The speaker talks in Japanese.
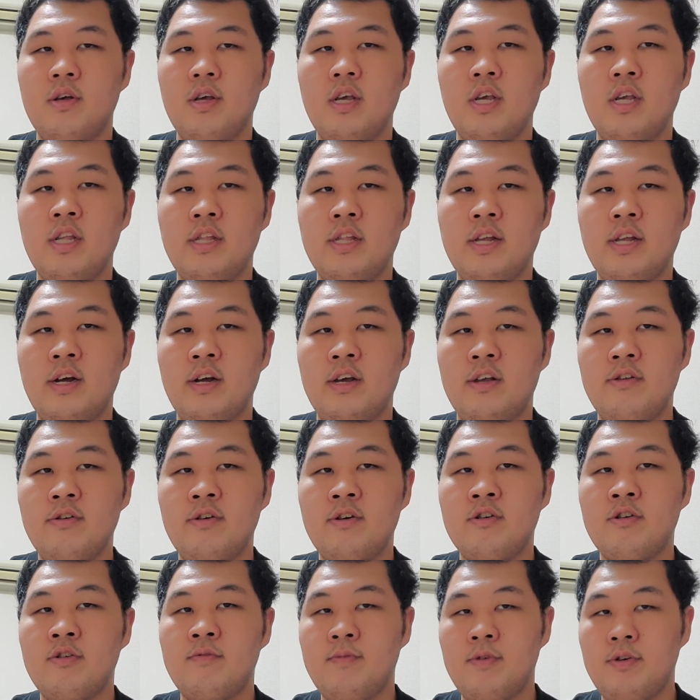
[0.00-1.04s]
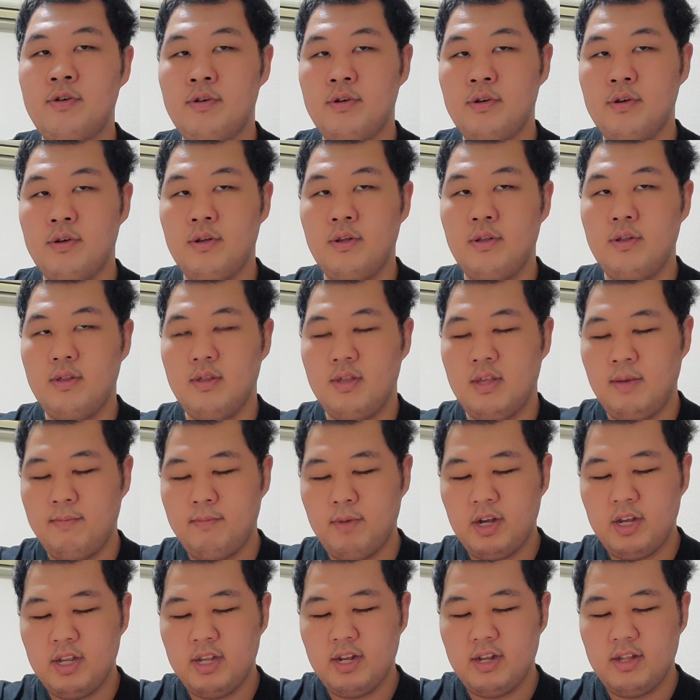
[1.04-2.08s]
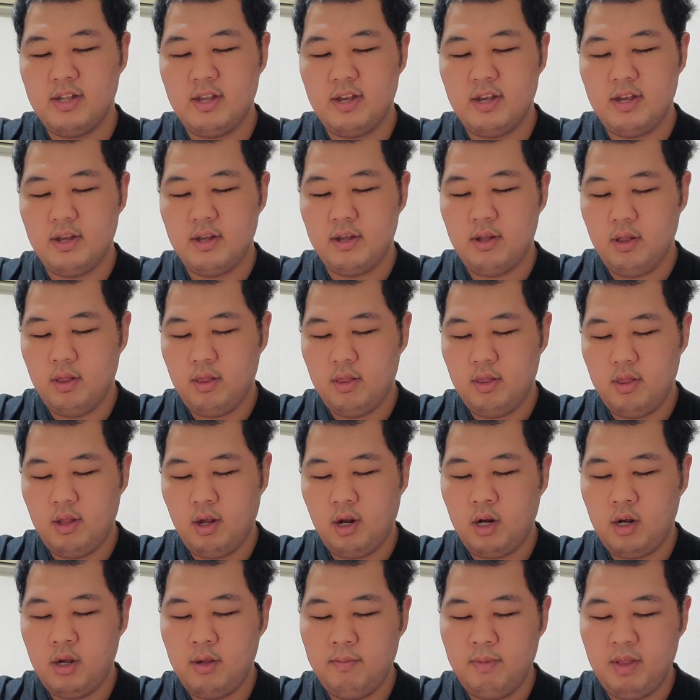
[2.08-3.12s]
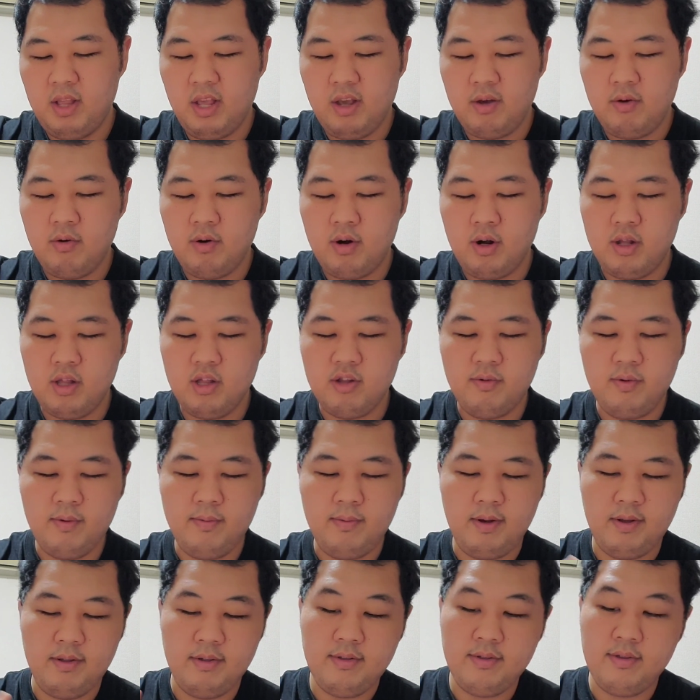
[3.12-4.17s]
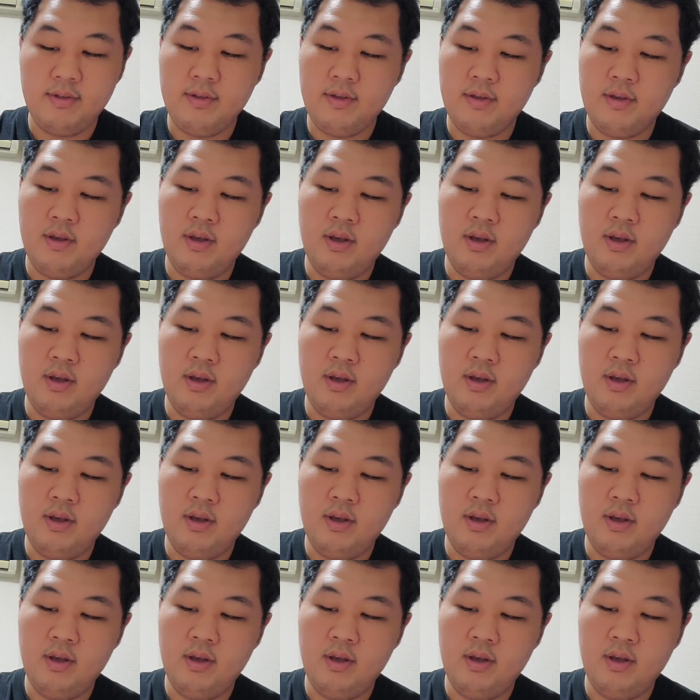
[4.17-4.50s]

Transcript: 一旦一箱分全部開いたんで、中身見ていこうかなと思います。